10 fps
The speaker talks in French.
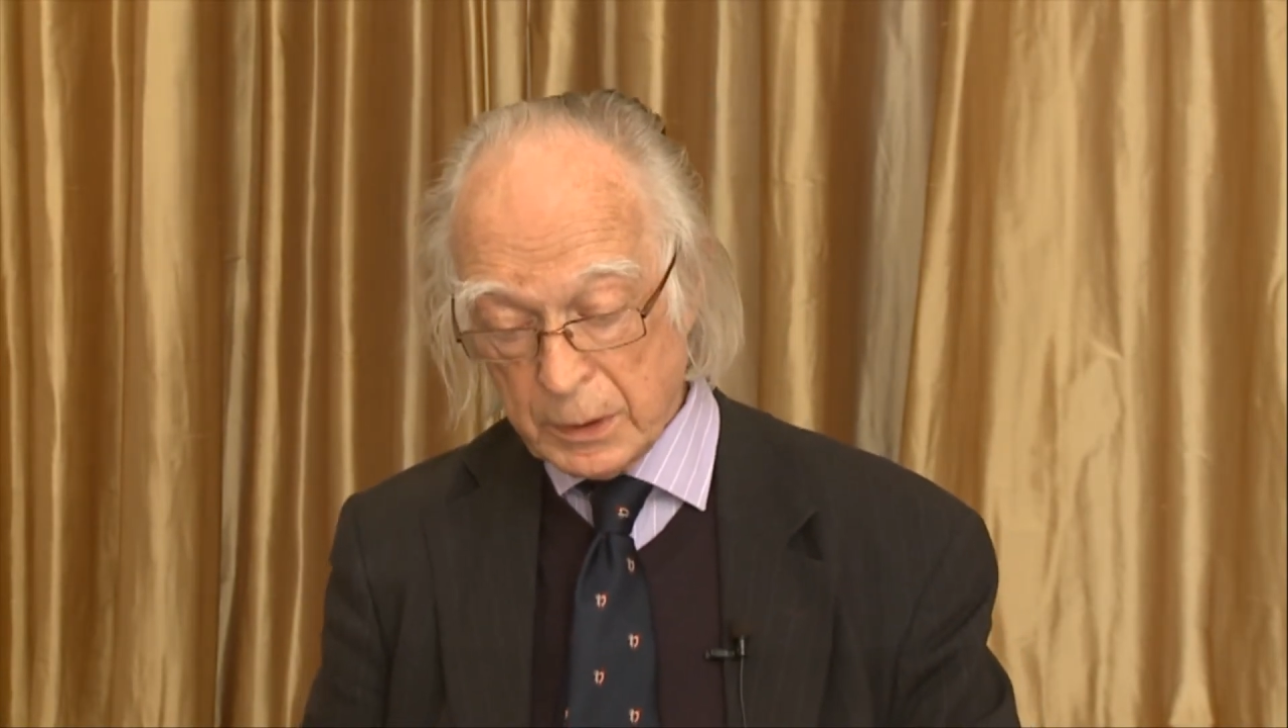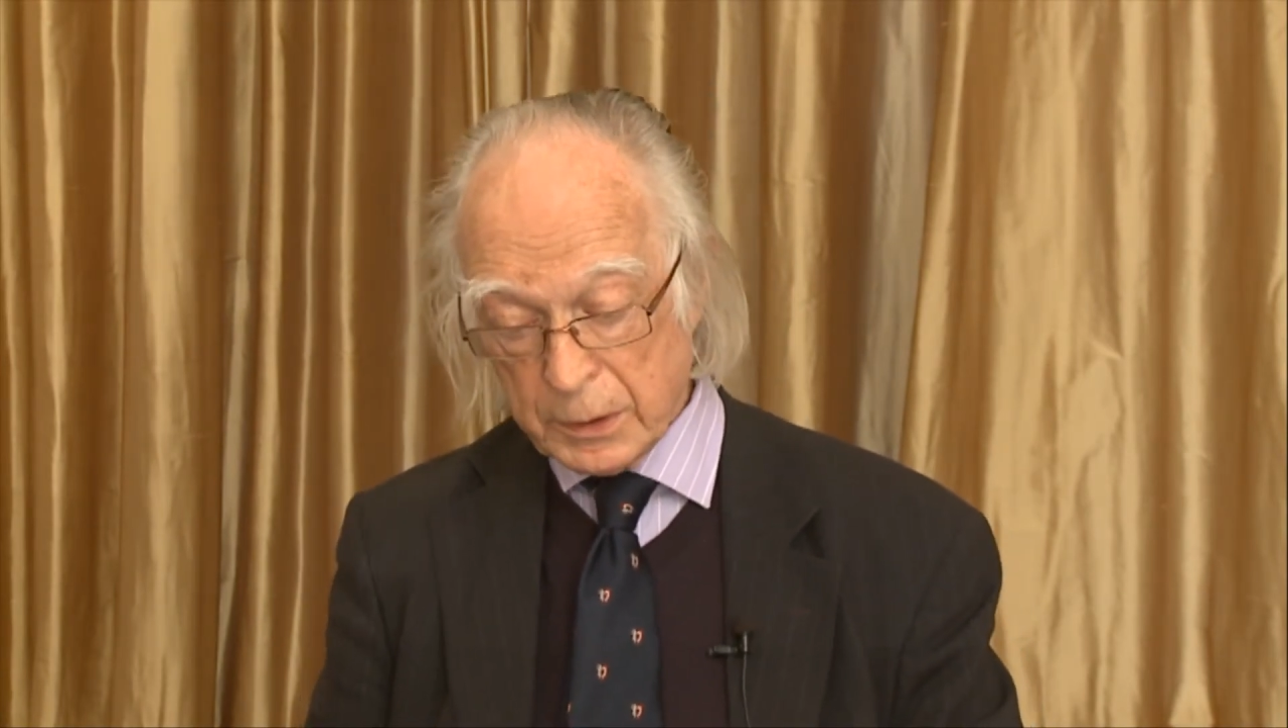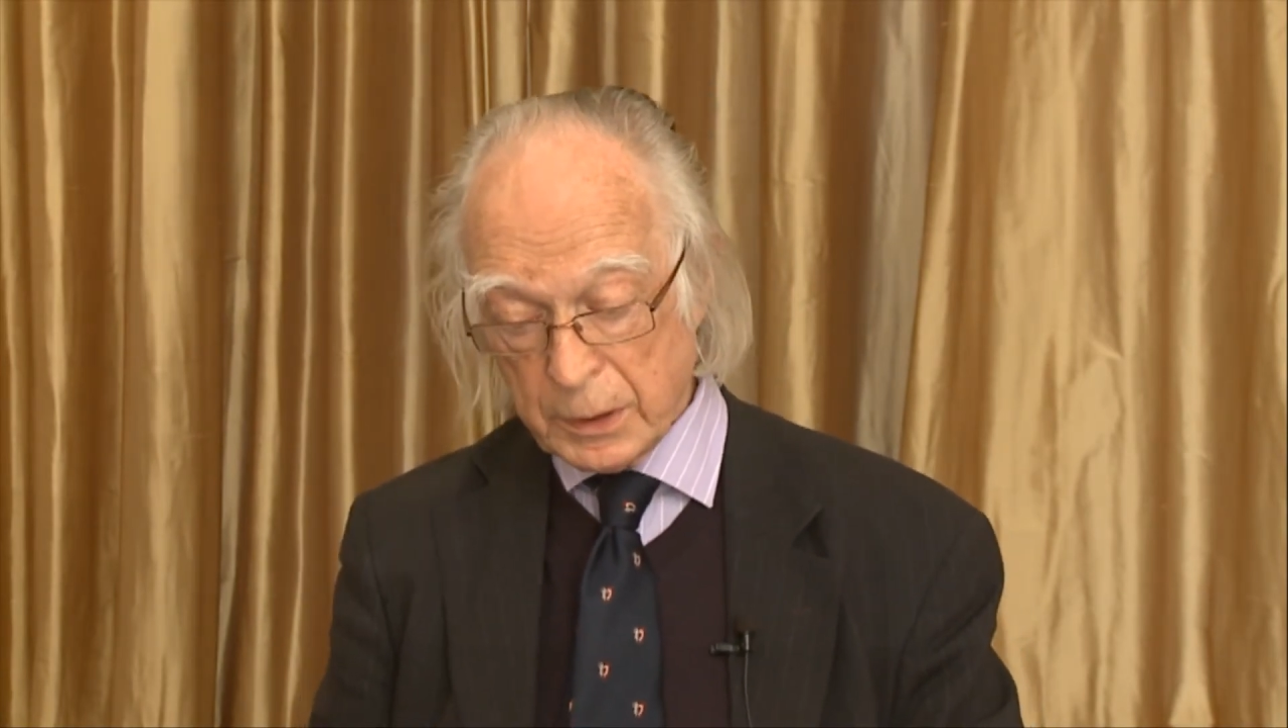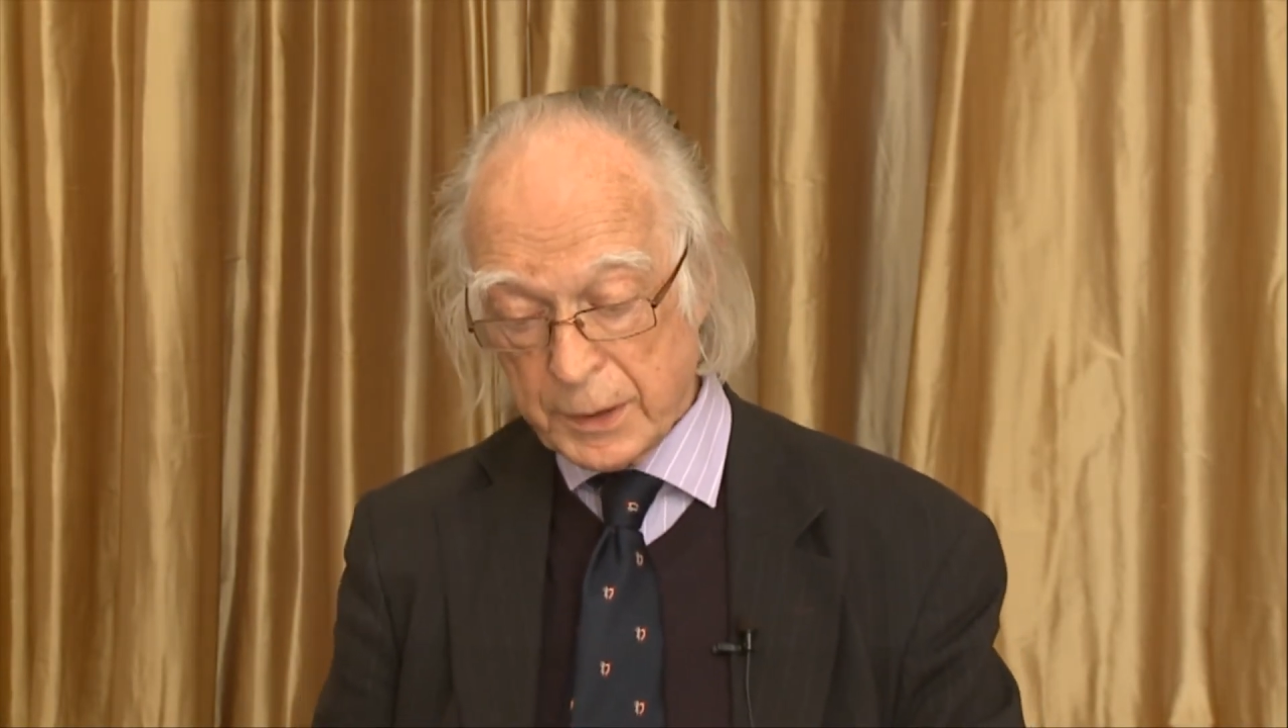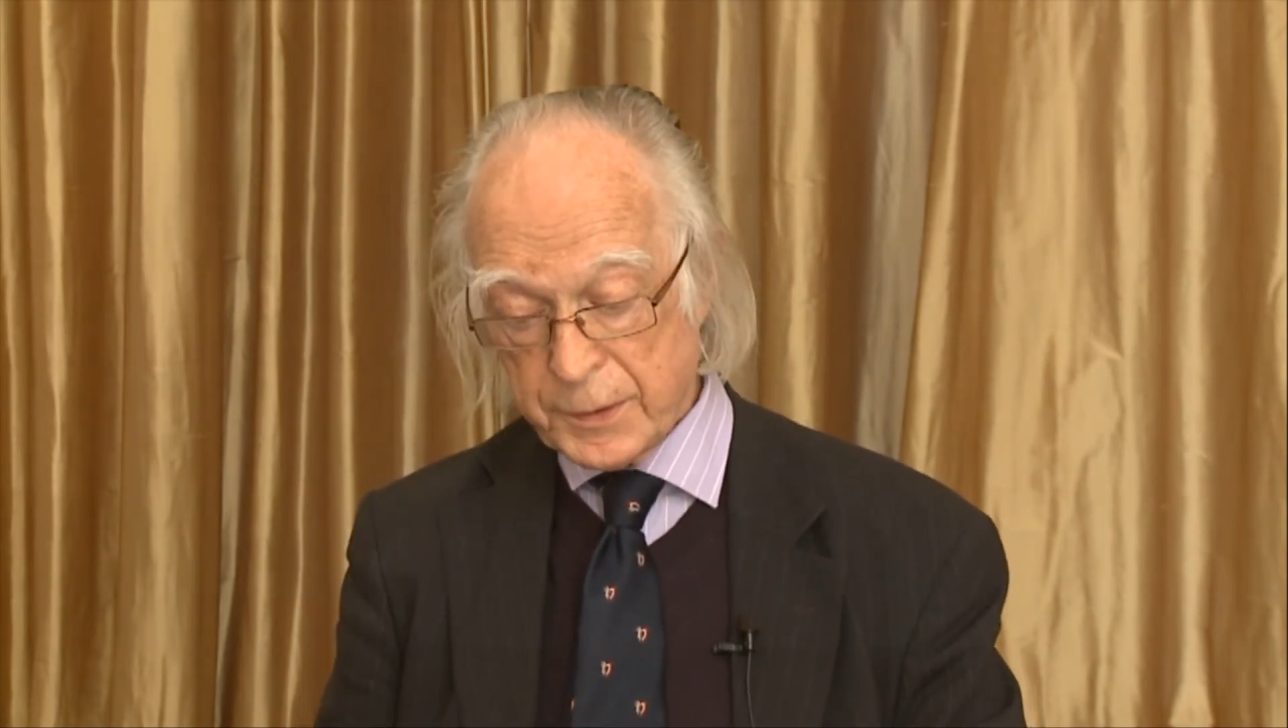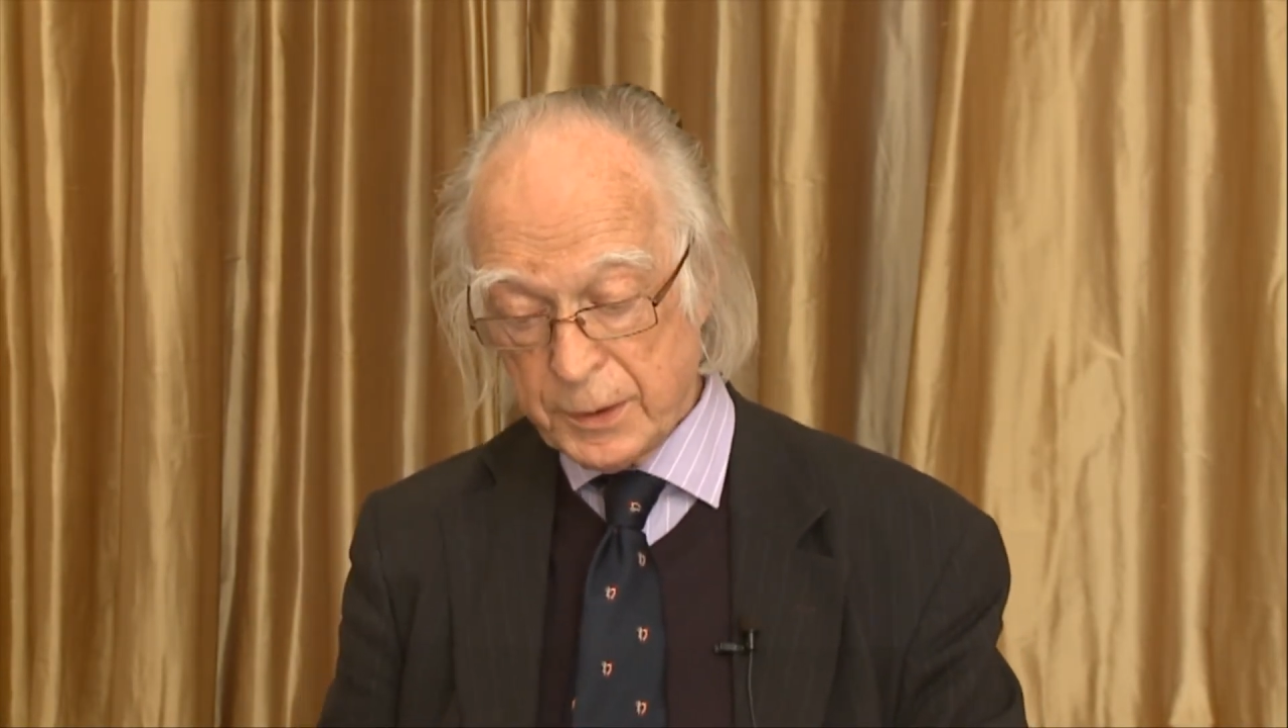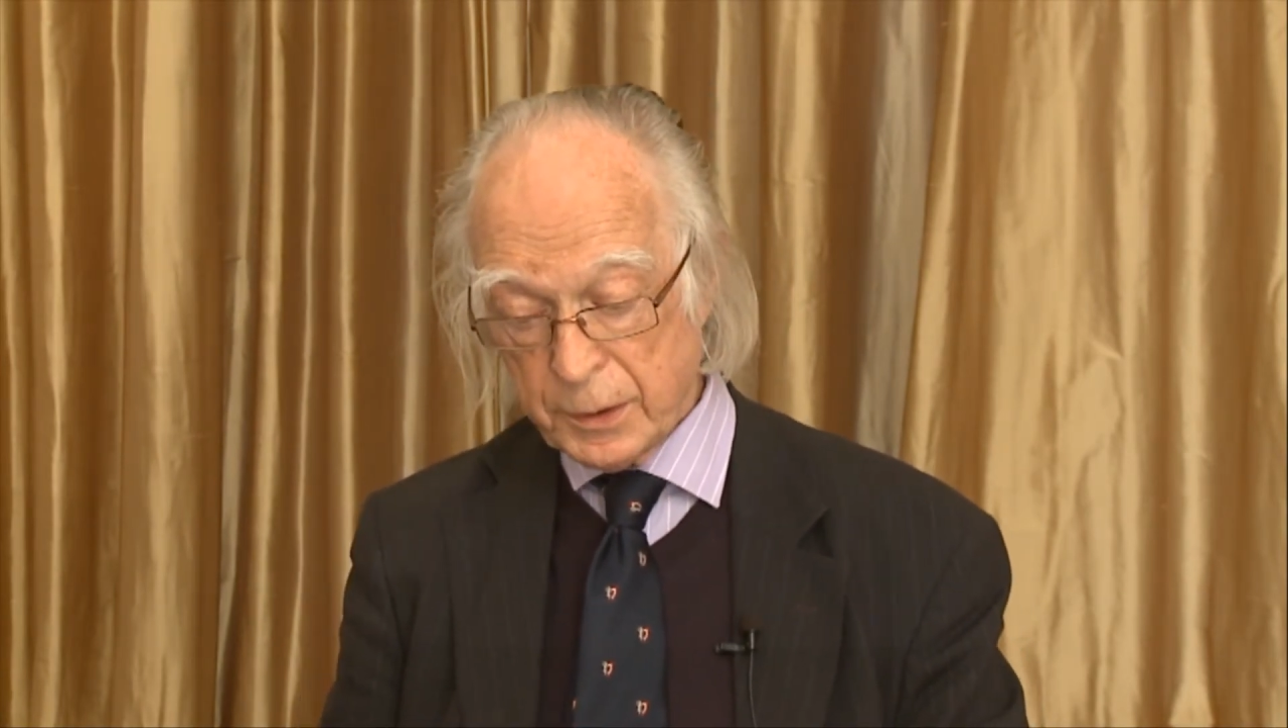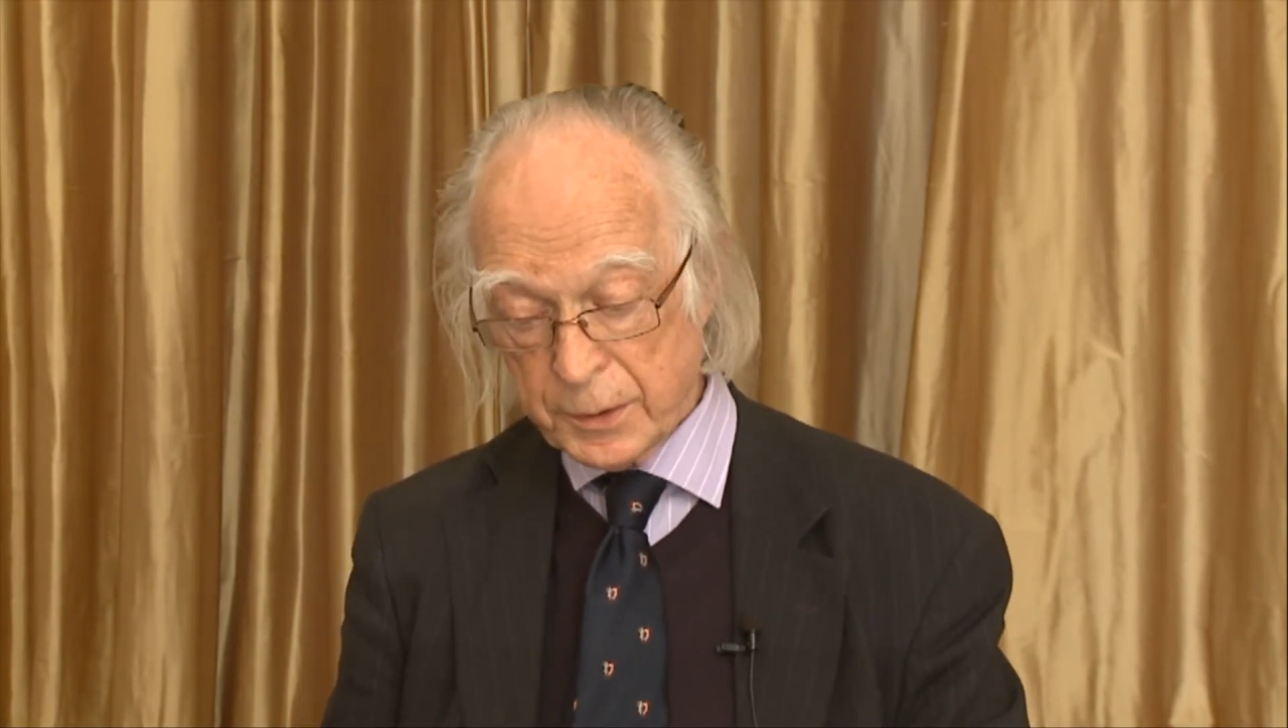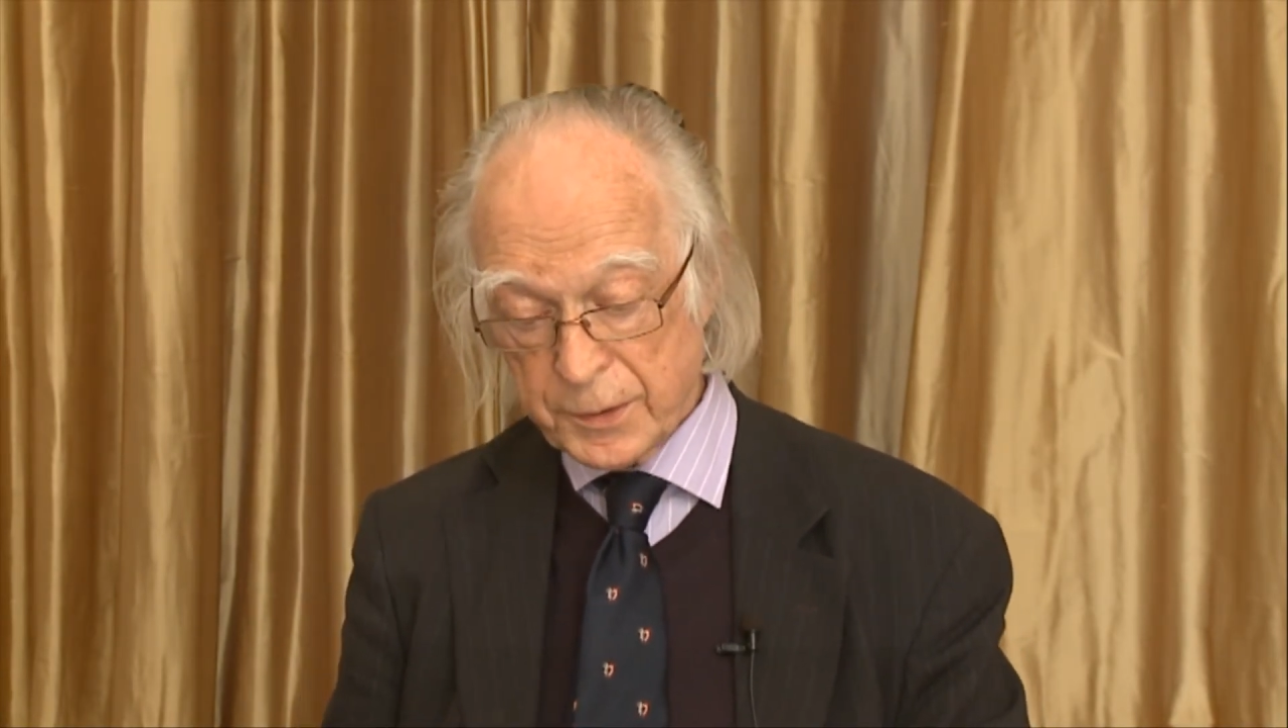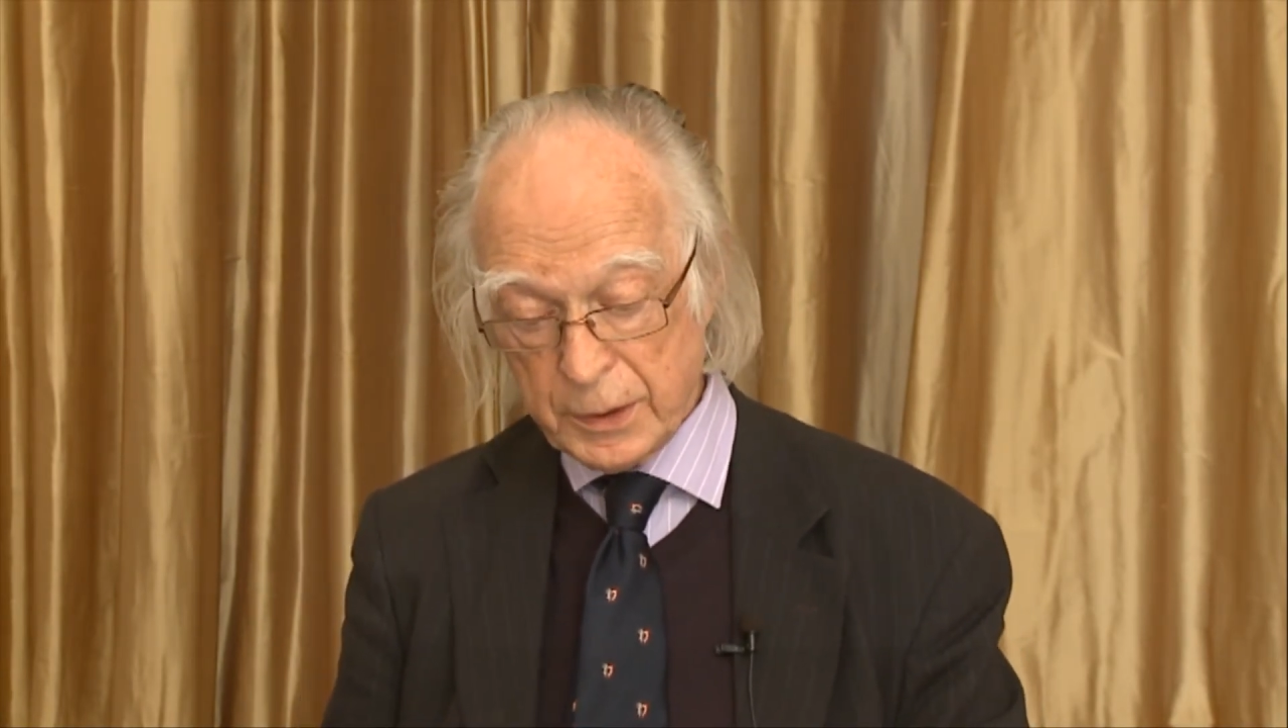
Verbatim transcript: de la science,